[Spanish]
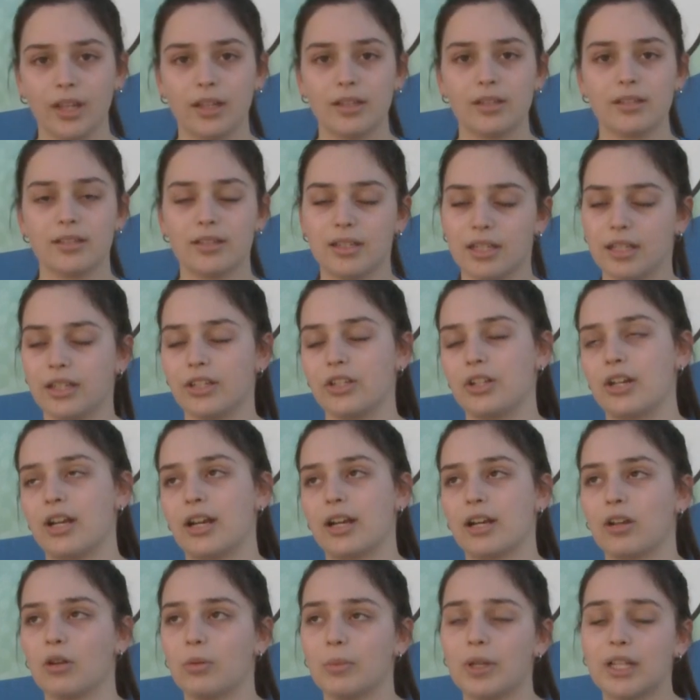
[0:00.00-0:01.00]
Sí, yo la
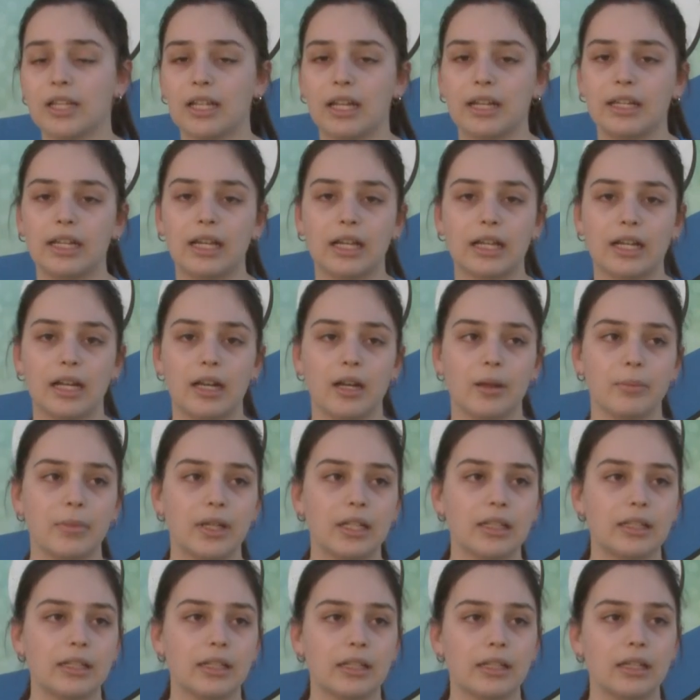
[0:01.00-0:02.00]
recomendaría
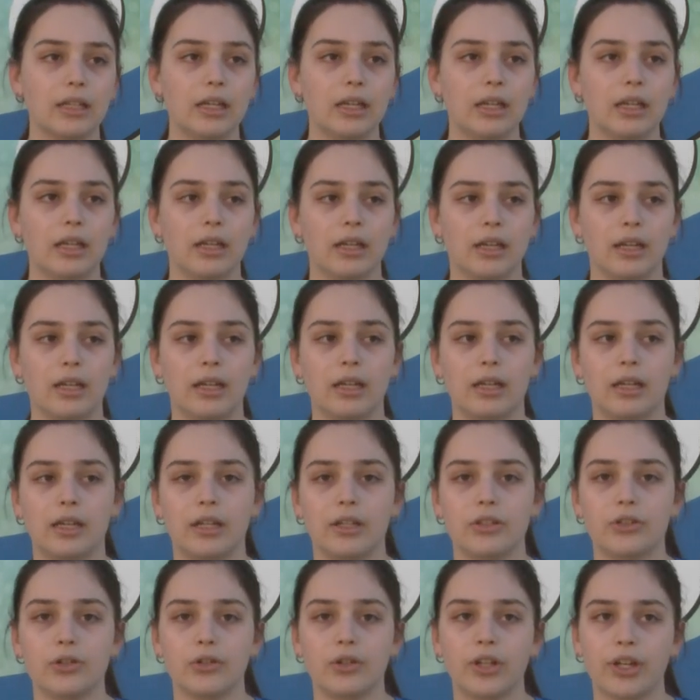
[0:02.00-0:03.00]
claramente.
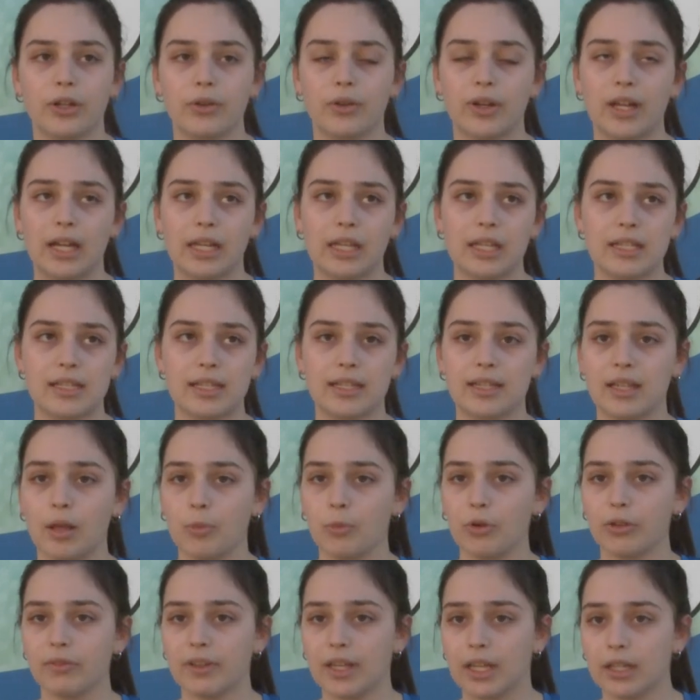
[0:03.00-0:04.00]
Eh, yo creo que aquí se está
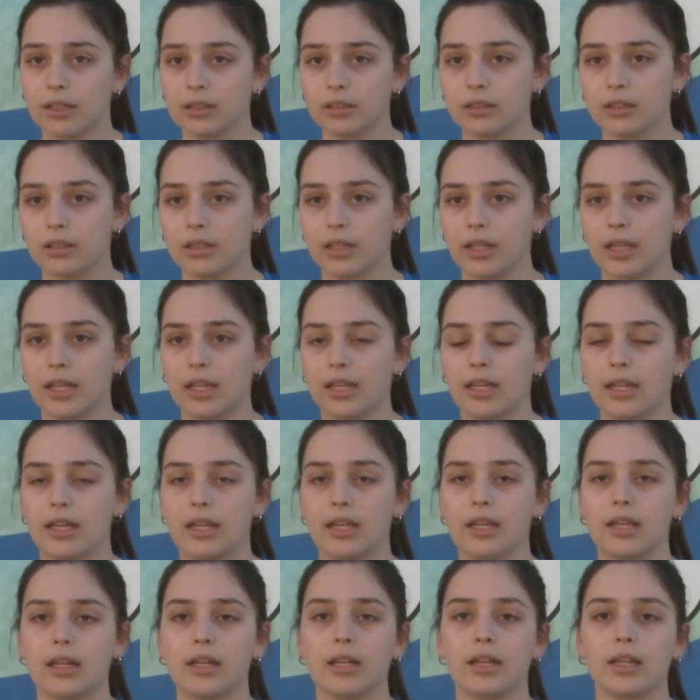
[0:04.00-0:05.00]
muy bien,
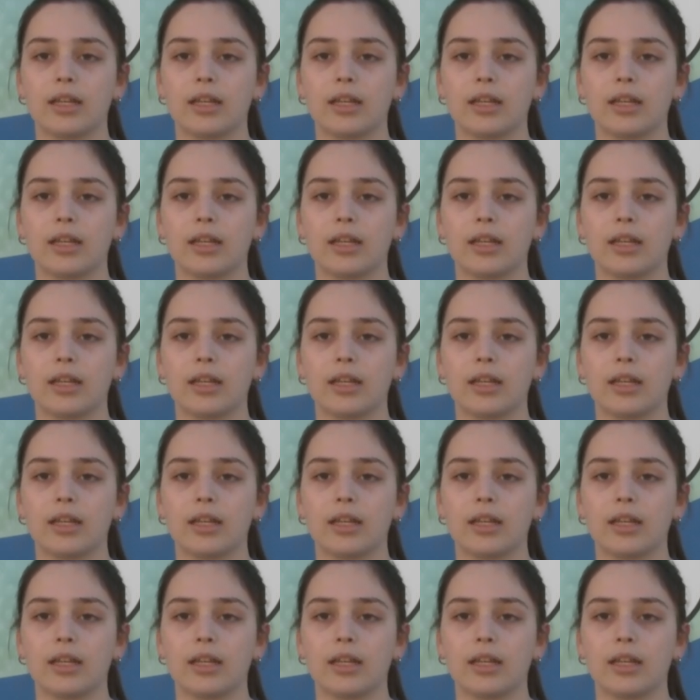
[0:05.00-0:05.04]
eh,